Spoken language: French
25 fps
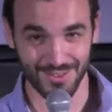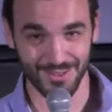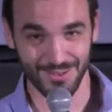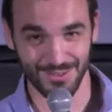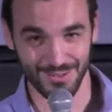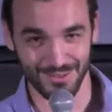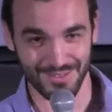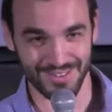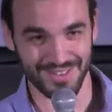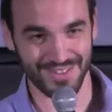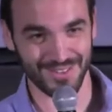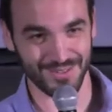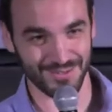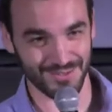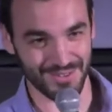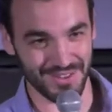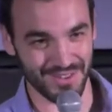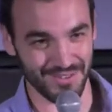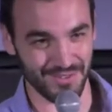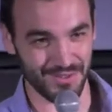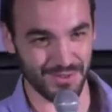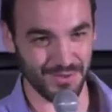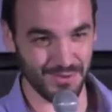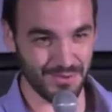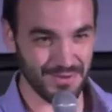sujets qu'on
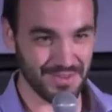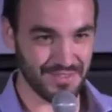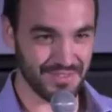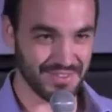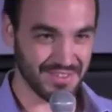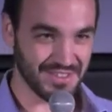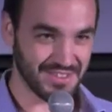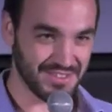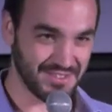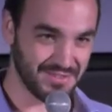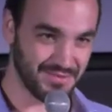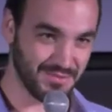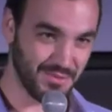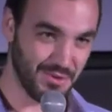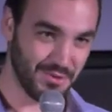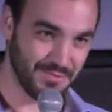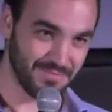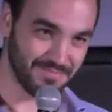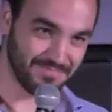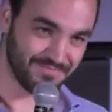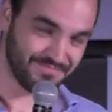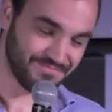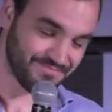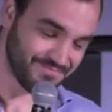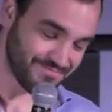avait eu, effectivement,
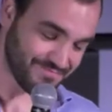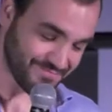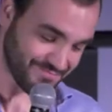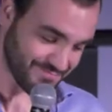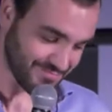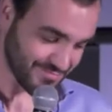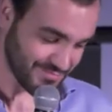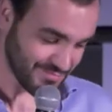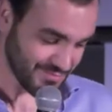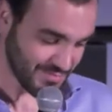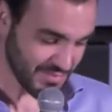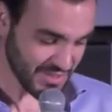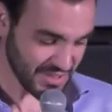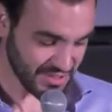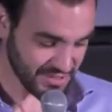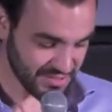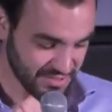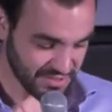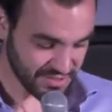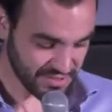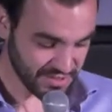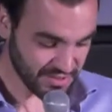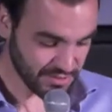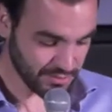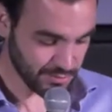
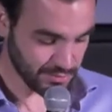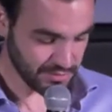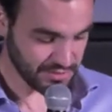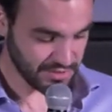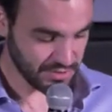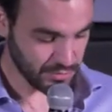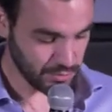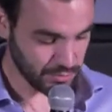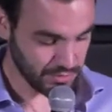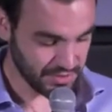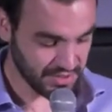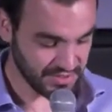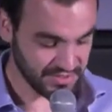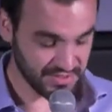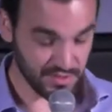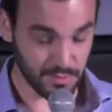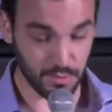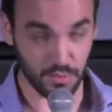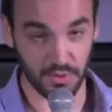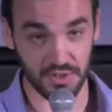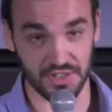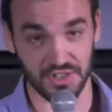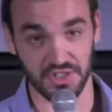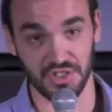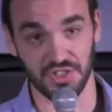c'était de se dire, OK, ça
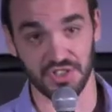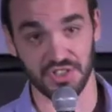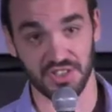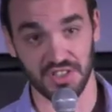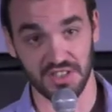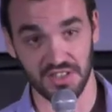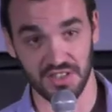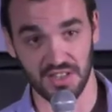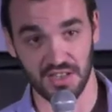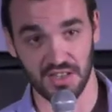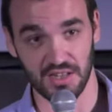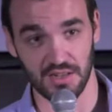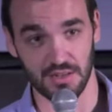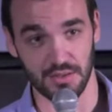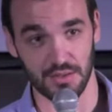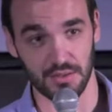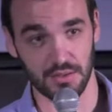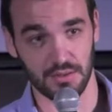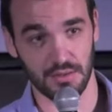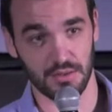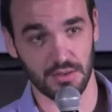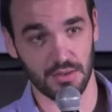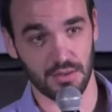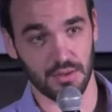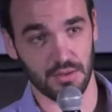pourrait être génial
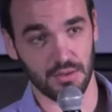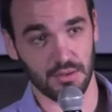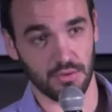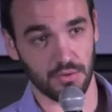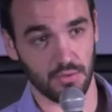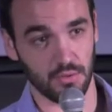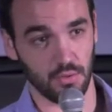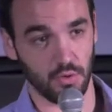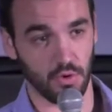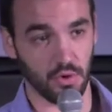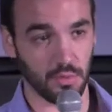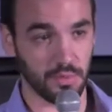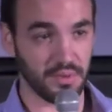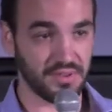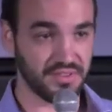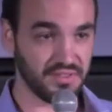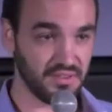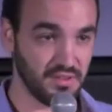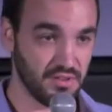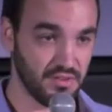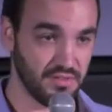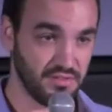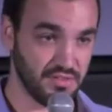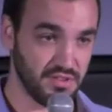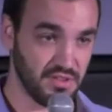de remplacer
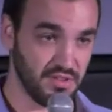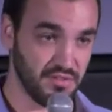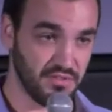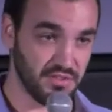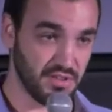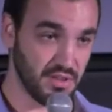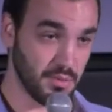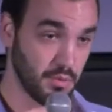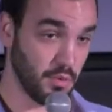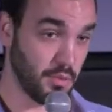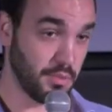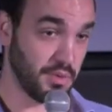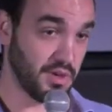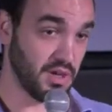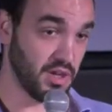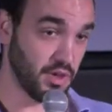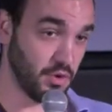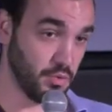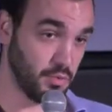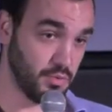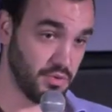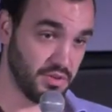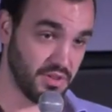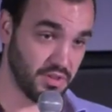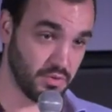les fils, finalement, par la
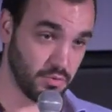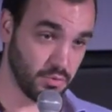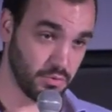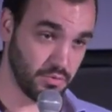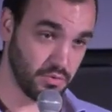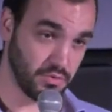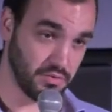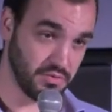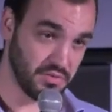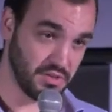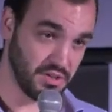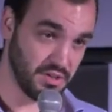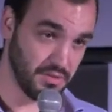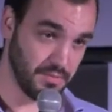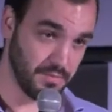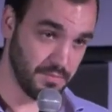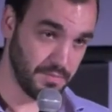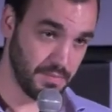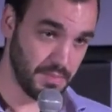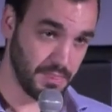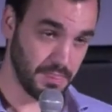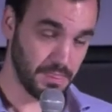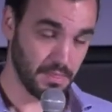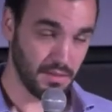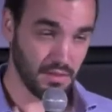communication sans fil.
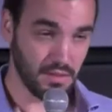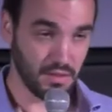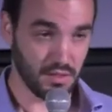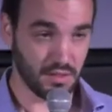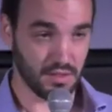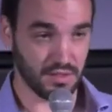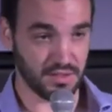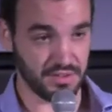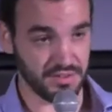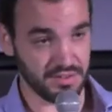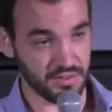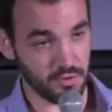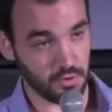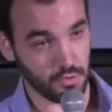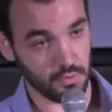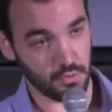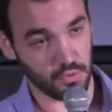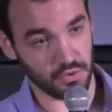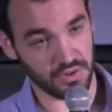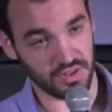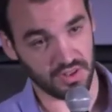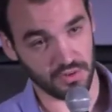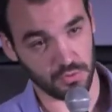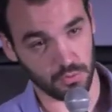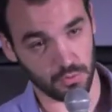Qui dit
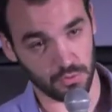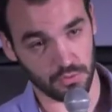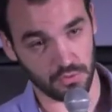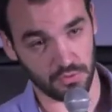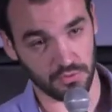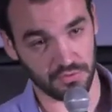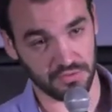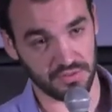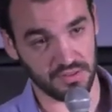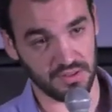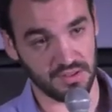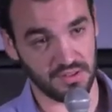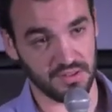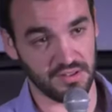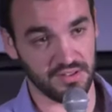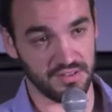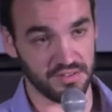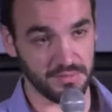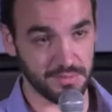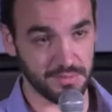communication sans fil dit